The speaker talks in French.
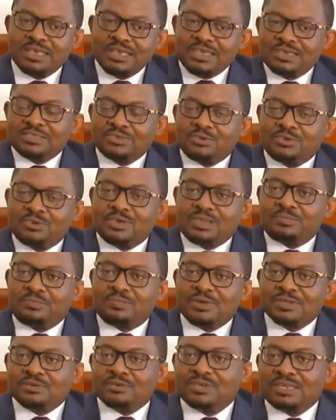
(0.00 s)
X ou Y
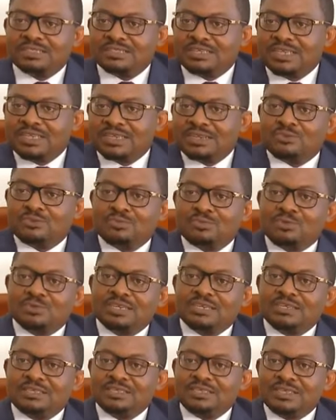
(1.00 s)
personne a les
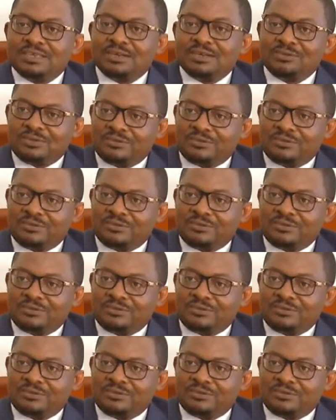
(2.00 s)
crypto-monnaies. Et c'est justement